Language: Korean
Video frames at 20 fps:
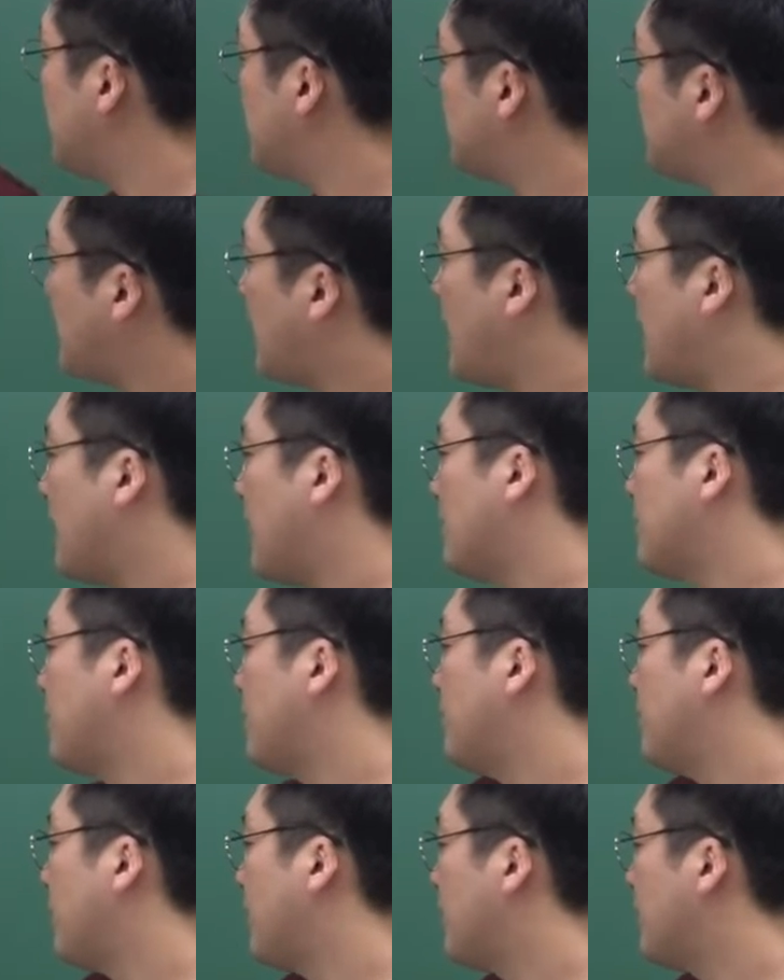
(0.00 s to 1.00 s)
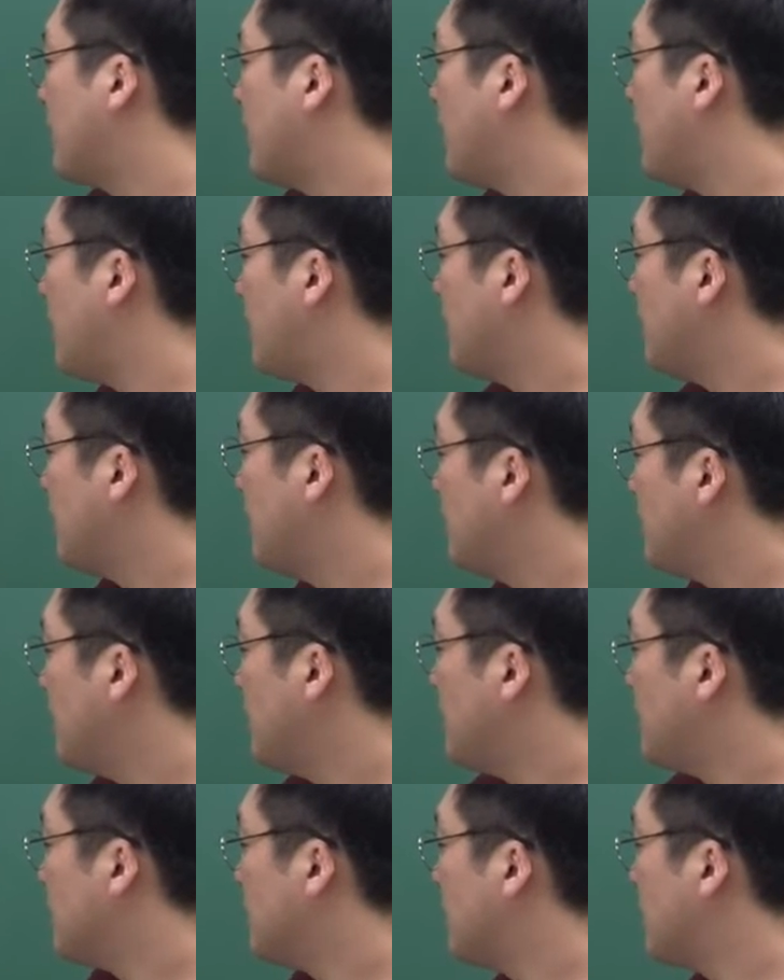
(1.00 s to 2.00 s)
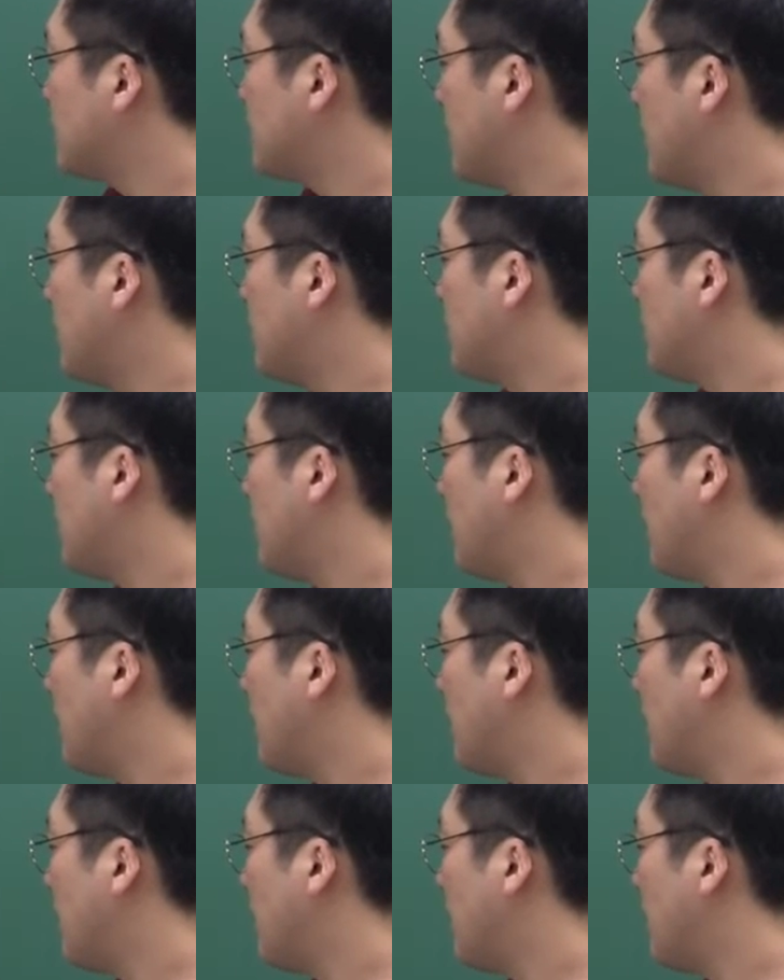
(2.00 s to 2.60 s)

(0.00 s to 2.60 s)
4가 되면 되겠네. 그래서